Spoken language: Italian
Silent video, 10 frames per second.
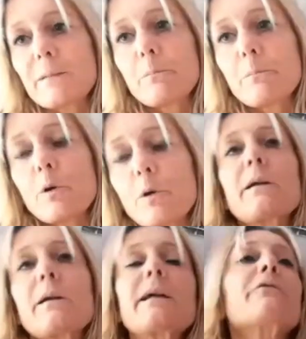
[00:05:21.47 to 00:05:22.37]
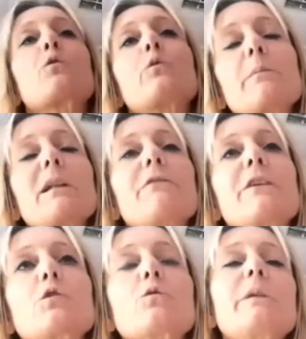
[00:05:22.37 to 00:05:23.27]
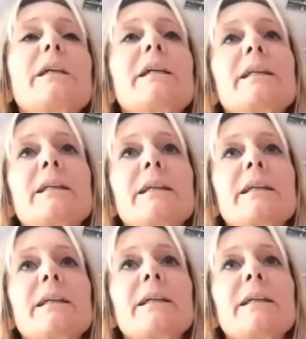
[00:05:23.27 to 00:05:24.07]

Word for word: poi se è fruibile, fatto bene,